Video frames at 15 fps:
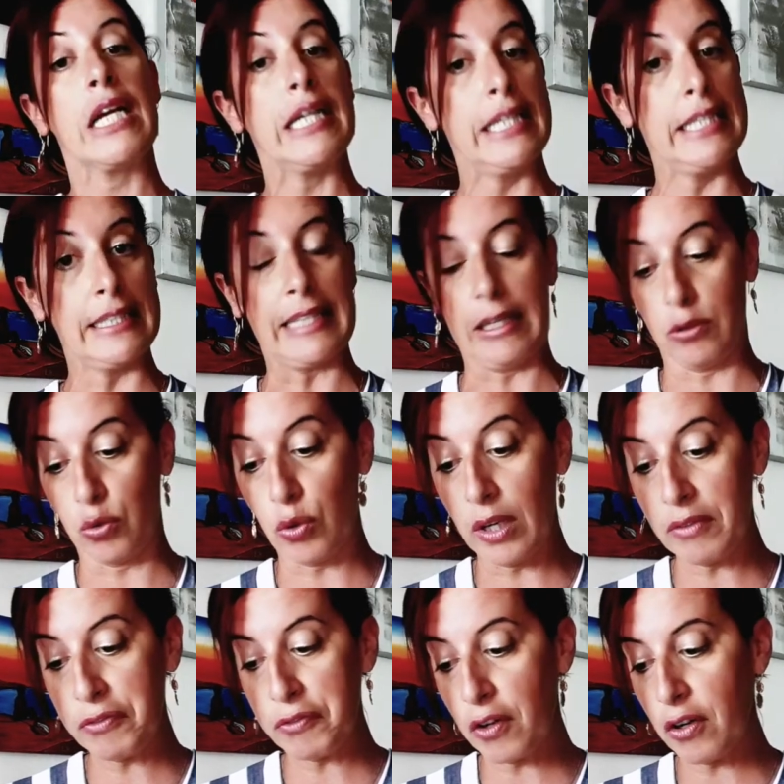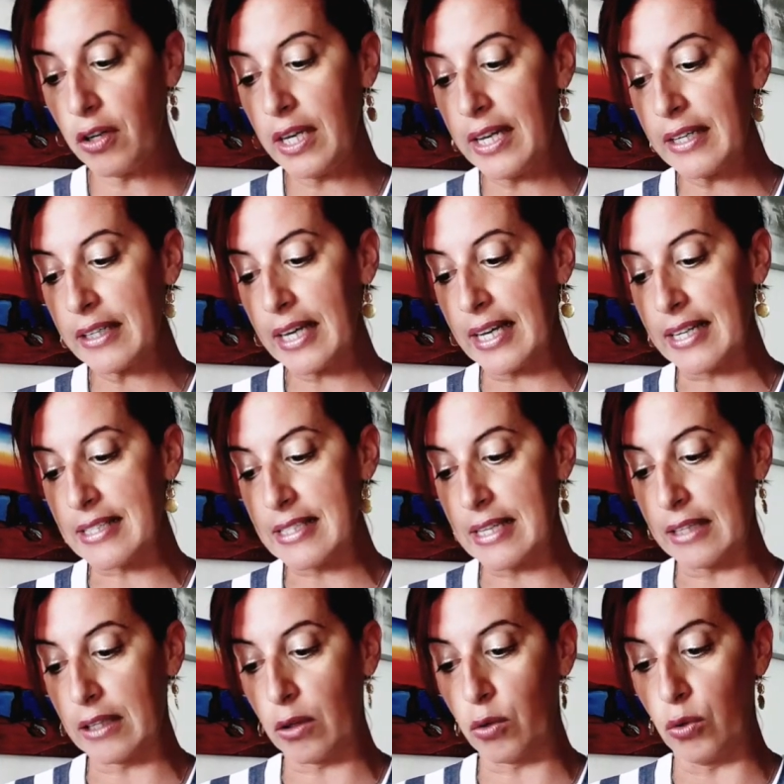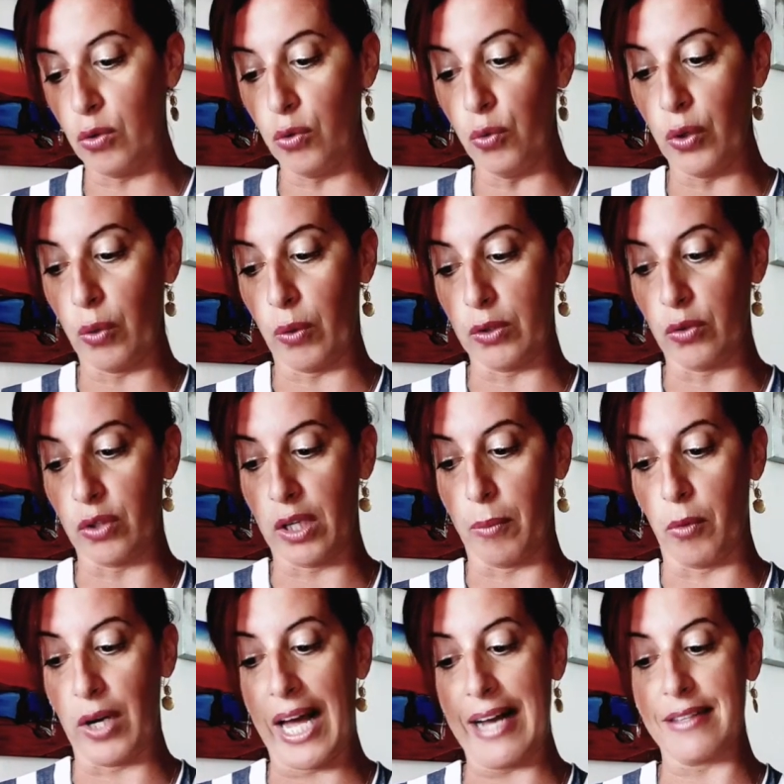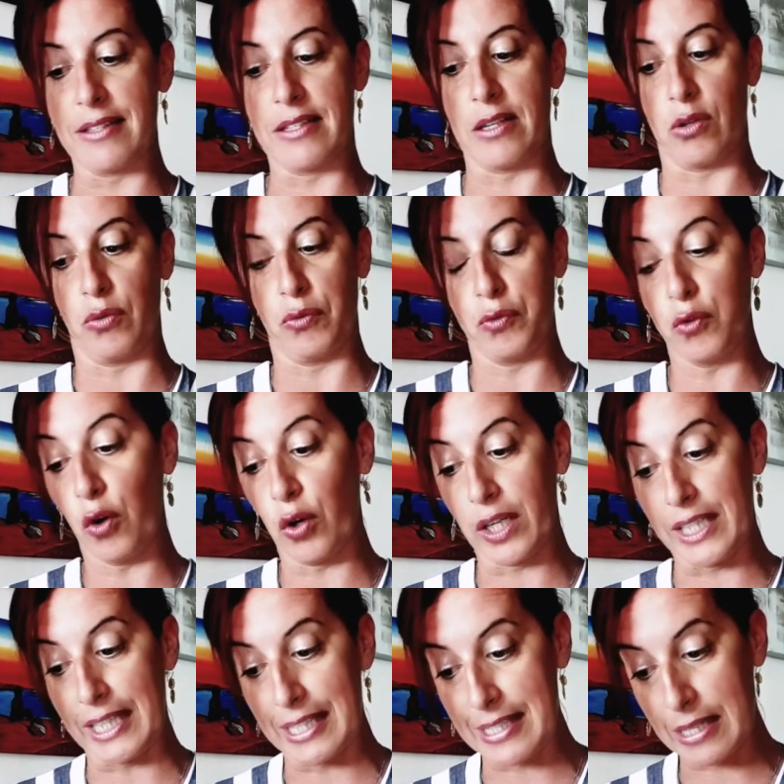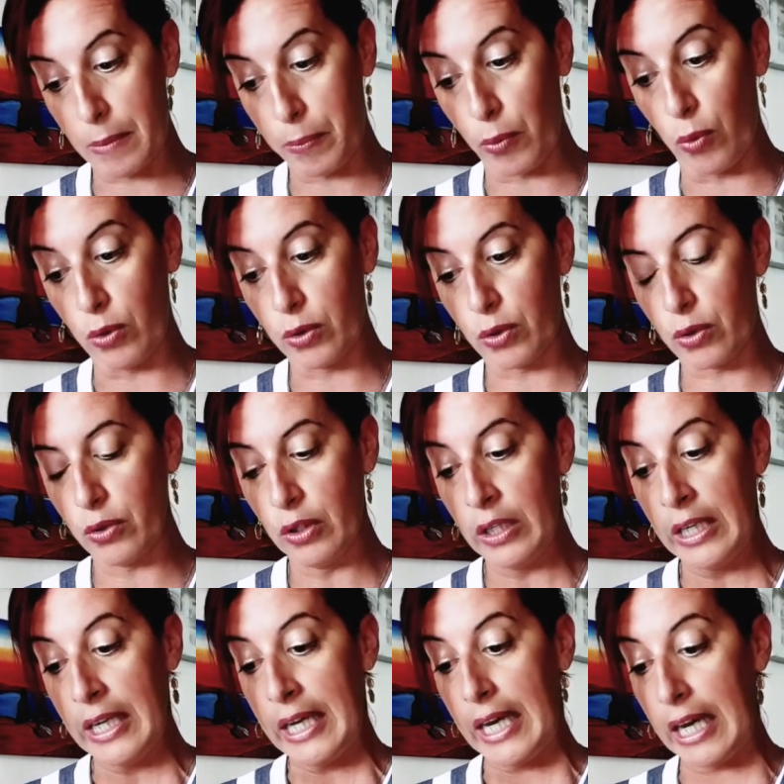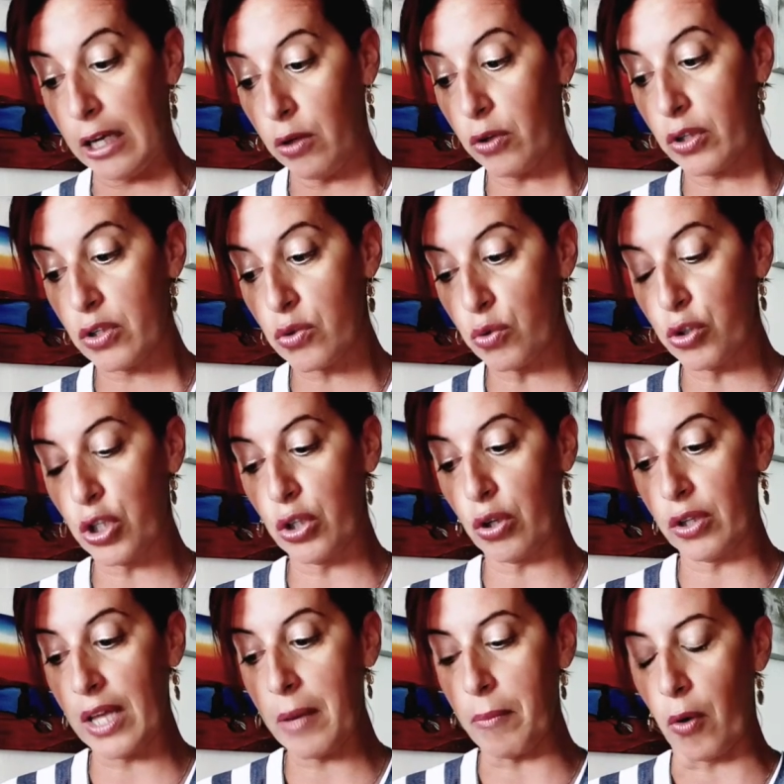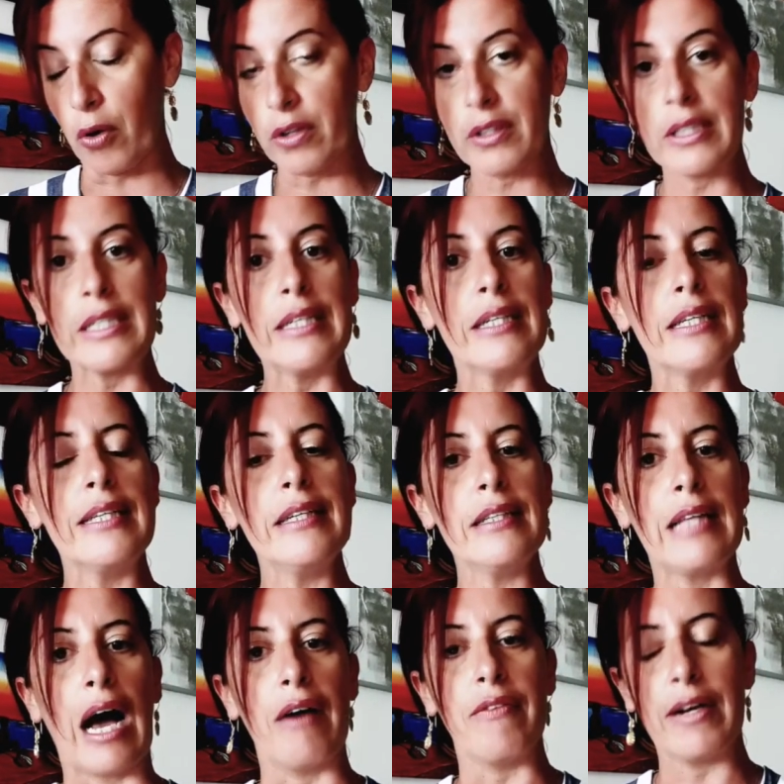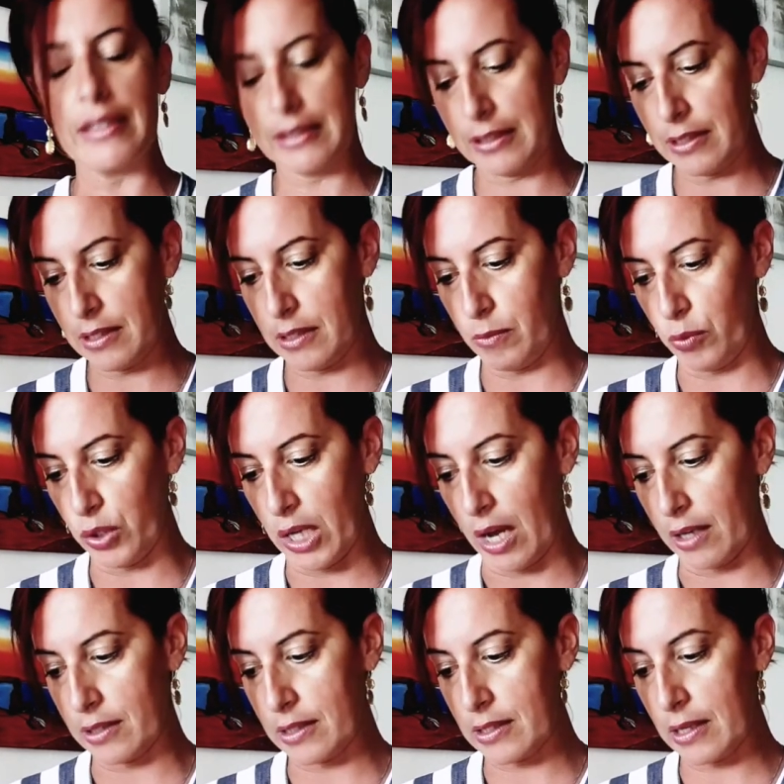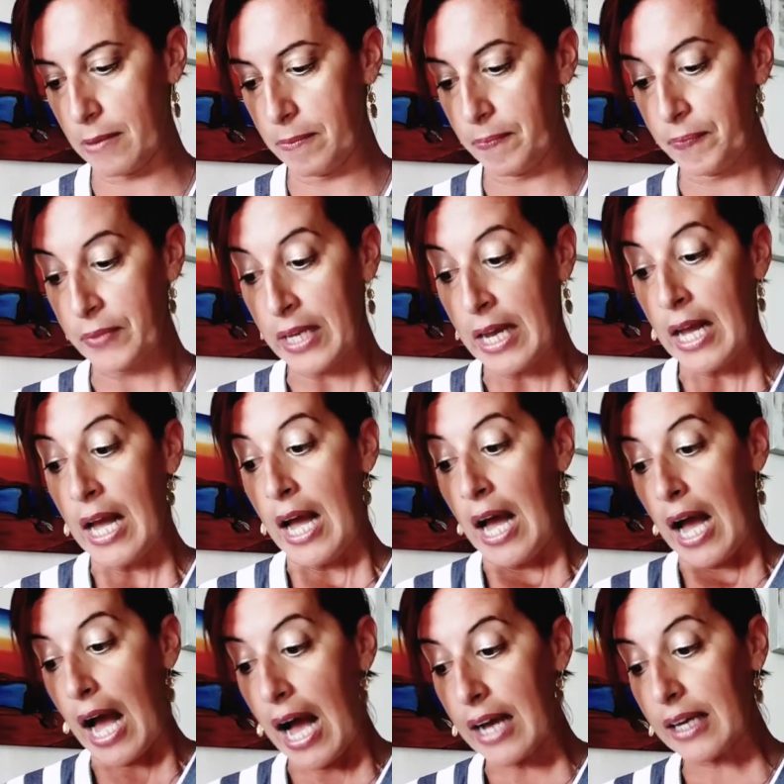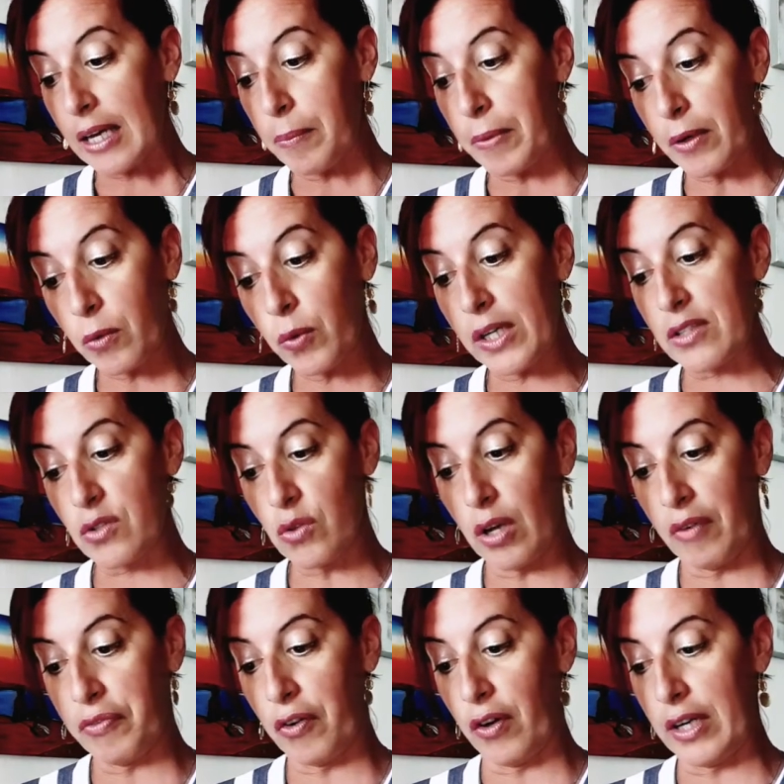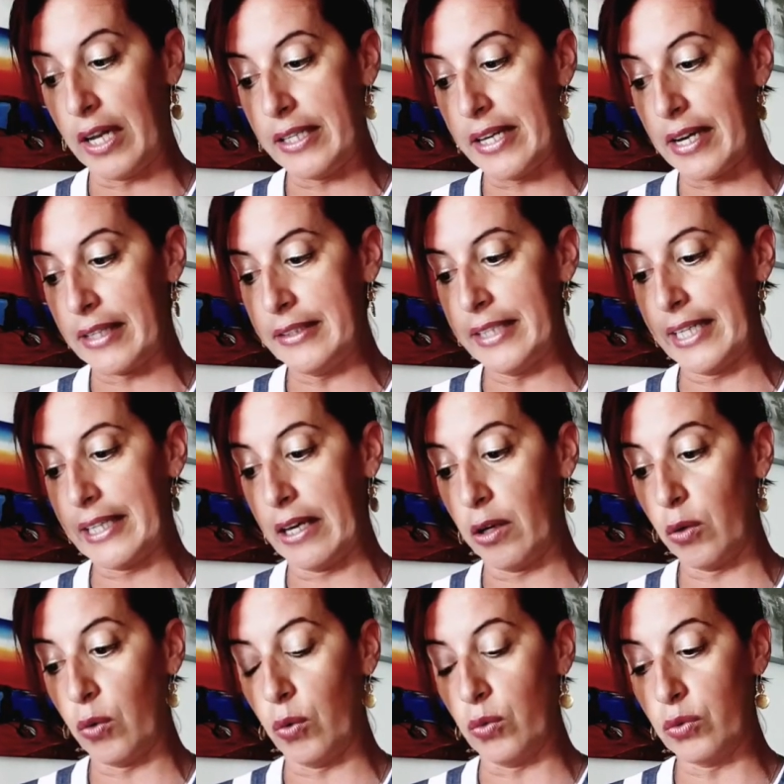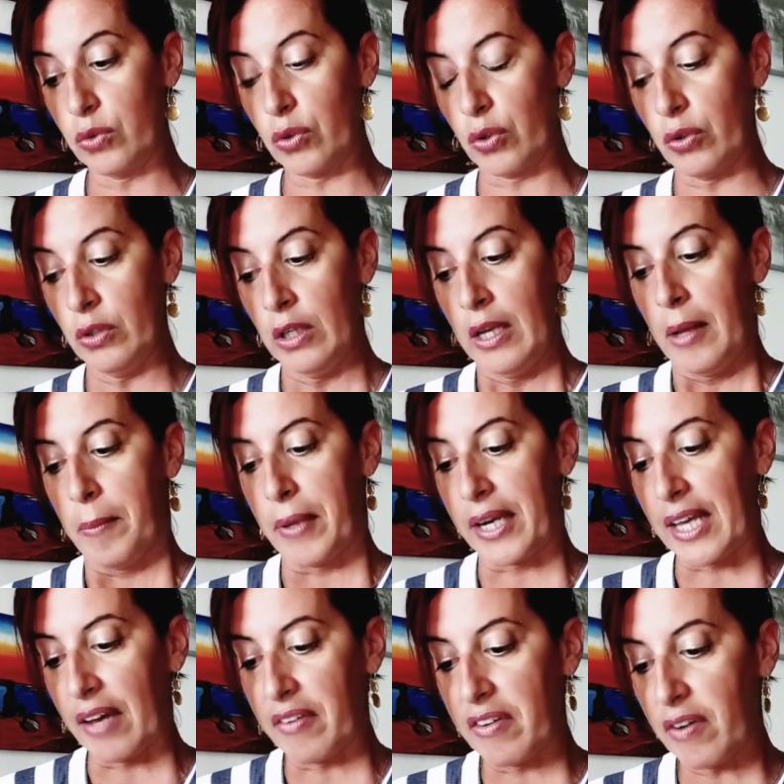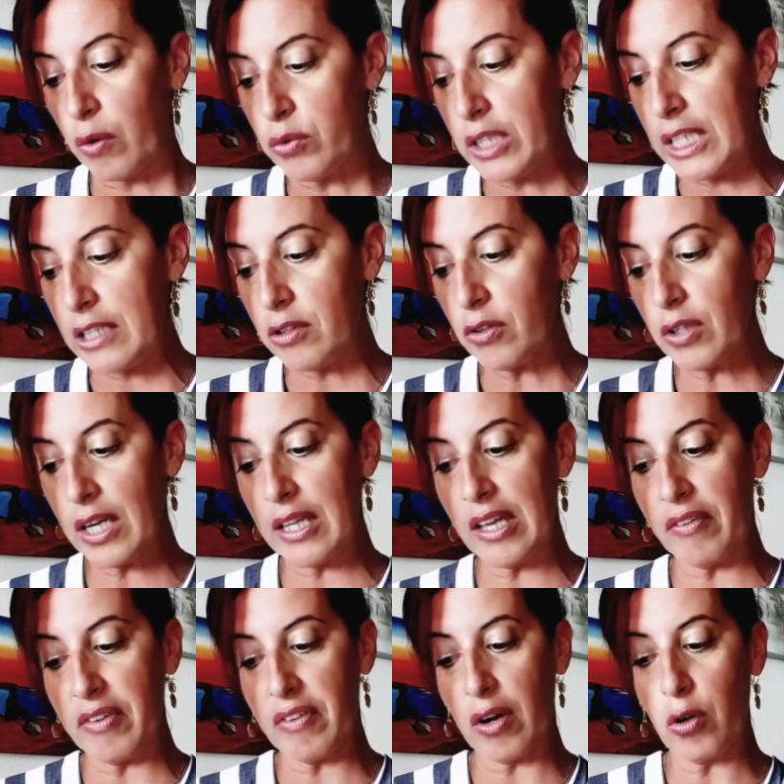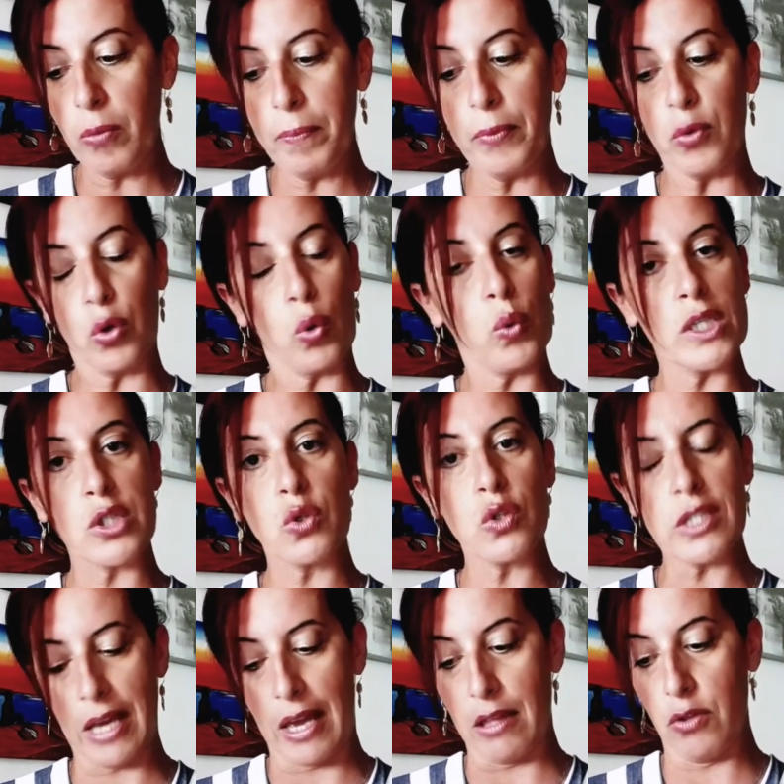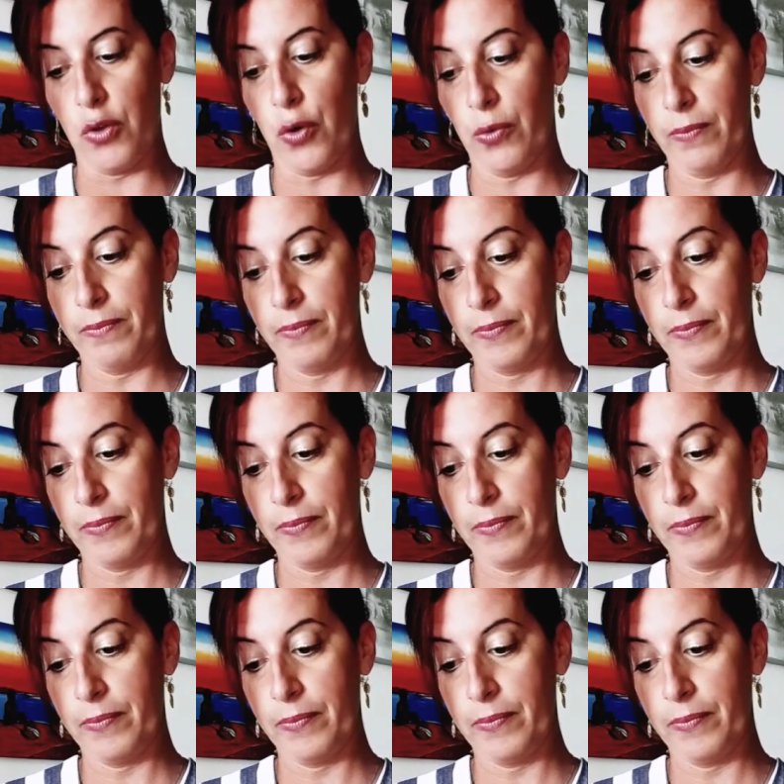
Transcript: Intanto la folla, che era stata con lui quando chiamò Lazzaro fuori dal sepolcro e lo risuscitò dai morti, gli dava testimonianza. Anche per questo la folla gli era andata incontro, perché aveva udito che gli aveva compiuto questo segno.